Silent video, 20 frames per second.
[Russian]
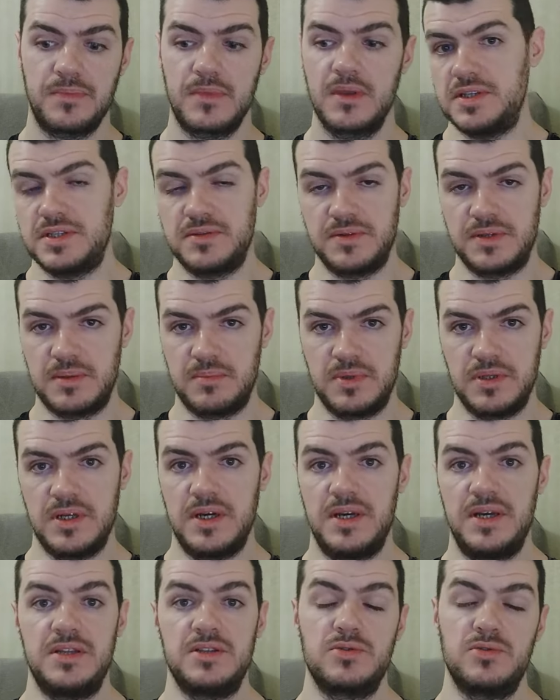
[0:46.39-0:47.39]
Естественно, там
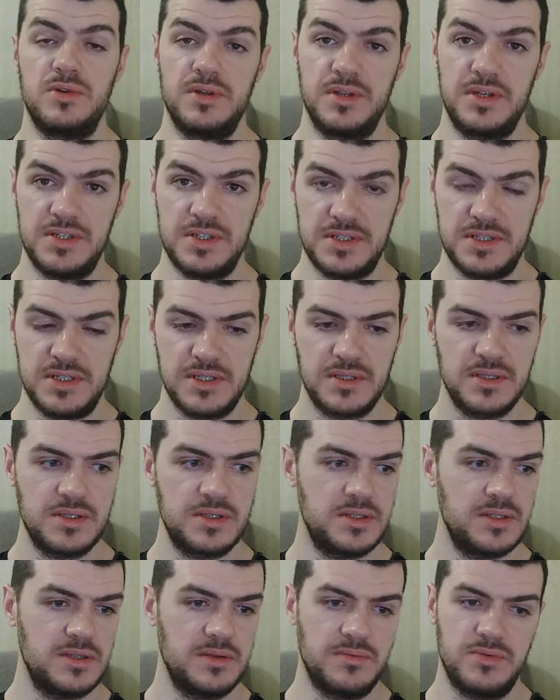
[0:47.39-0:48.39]
была и
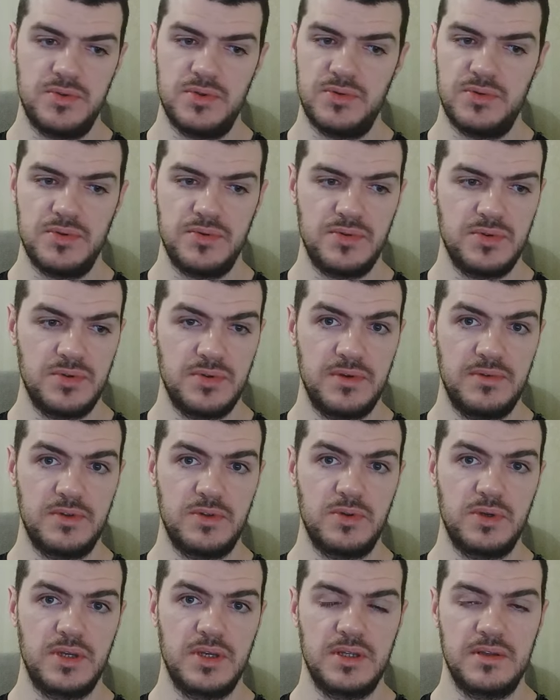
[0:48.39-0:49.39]
инсулинорезистентность, и все-все-все, и в
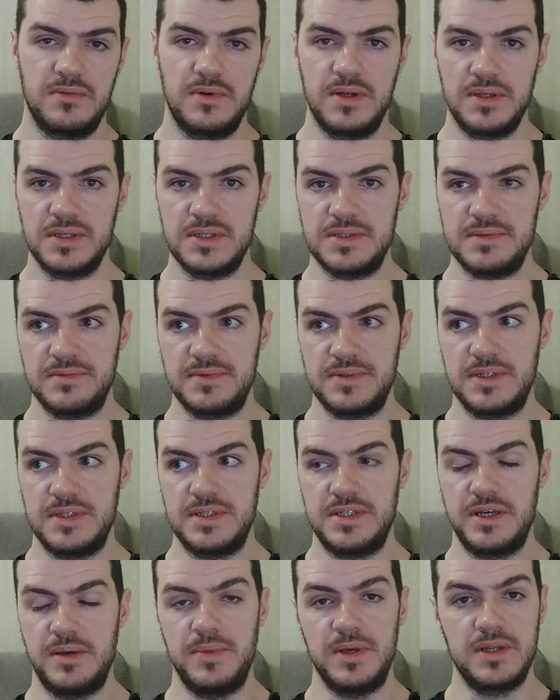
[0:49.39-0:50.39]
итоге это вылилось в
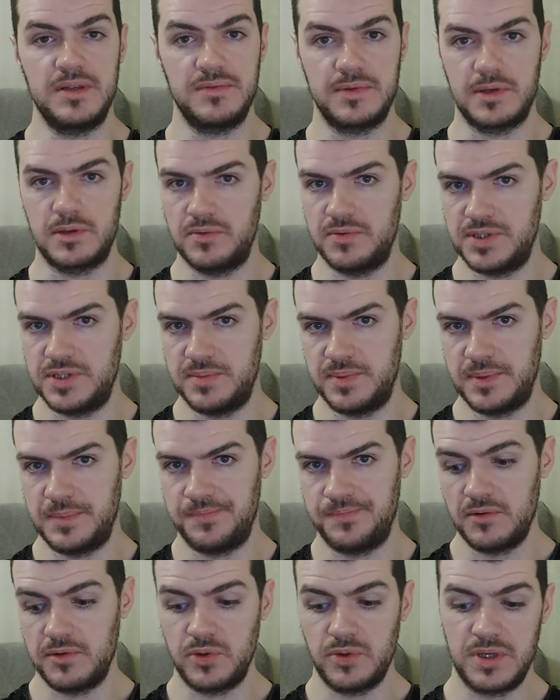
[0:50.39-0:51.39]
диабет второго типа.
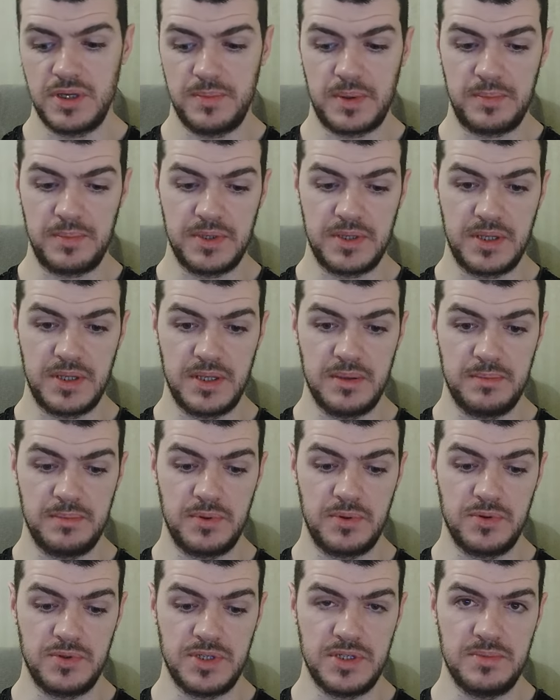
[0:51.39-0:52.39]
В итоге попытки
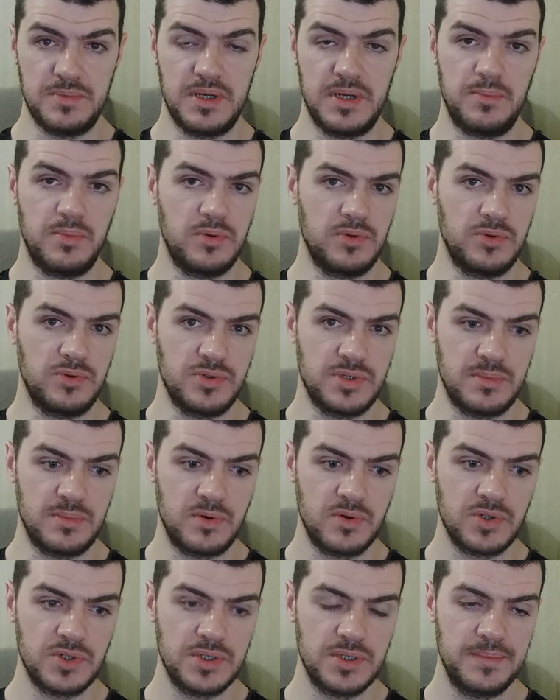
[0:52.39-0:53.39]
похудеть были полностью
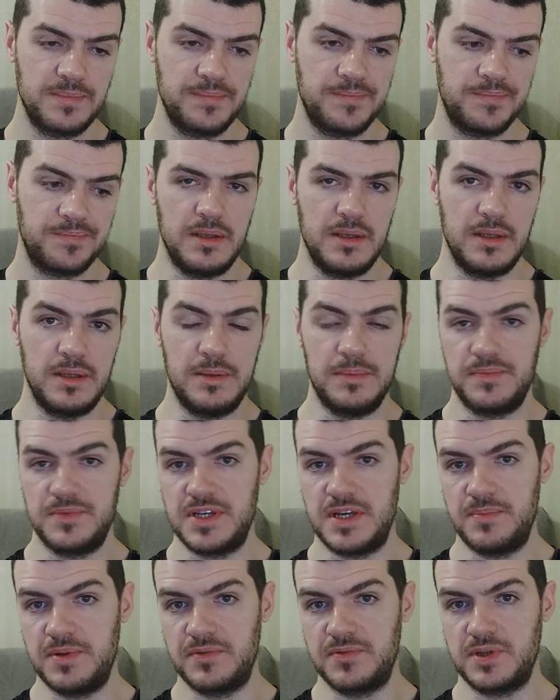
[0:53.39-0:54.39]
заброшены, и
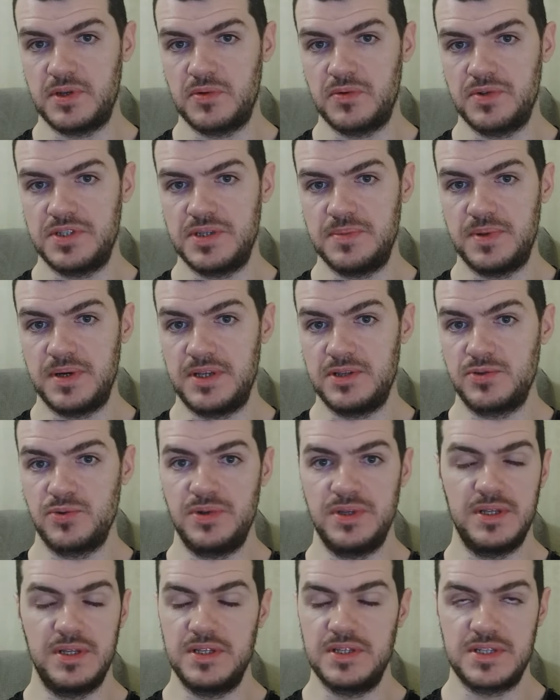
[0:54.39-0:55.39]
диабет второго типа
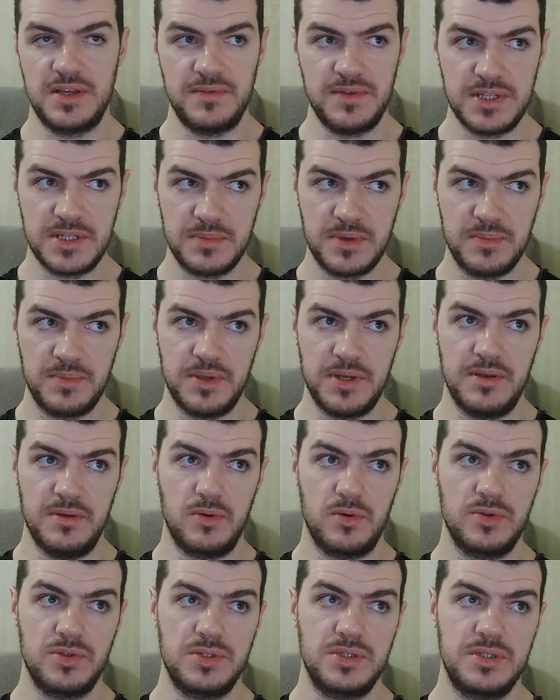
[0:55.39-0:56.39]
инсулинонезависимый
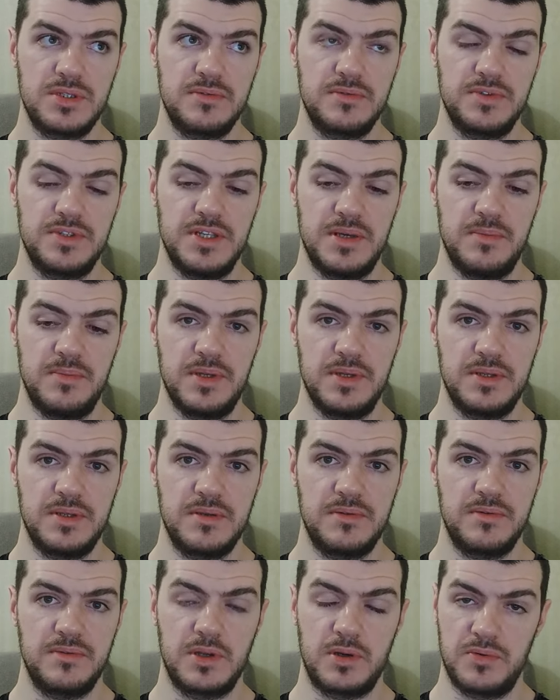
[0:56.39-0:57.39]
перерос в диабет
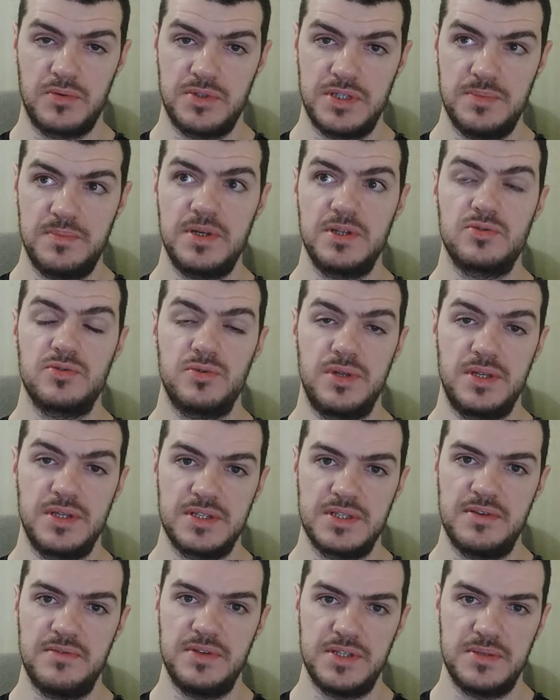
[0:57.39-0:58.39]
второго типа
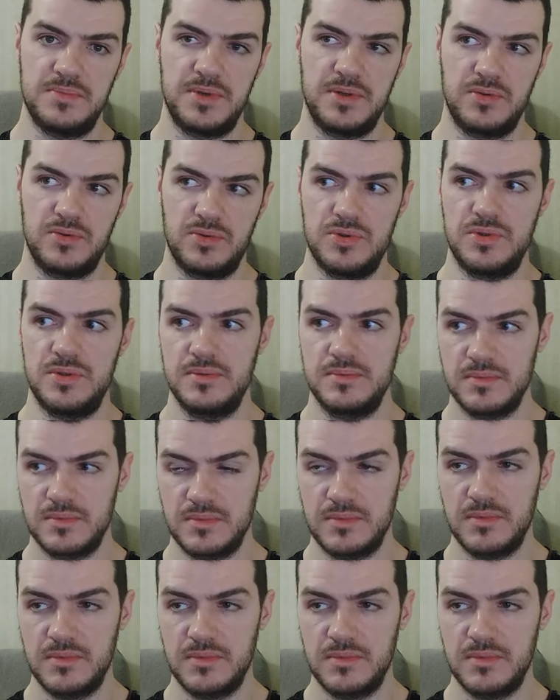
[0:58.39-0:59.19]
инсулинозависимый, то есть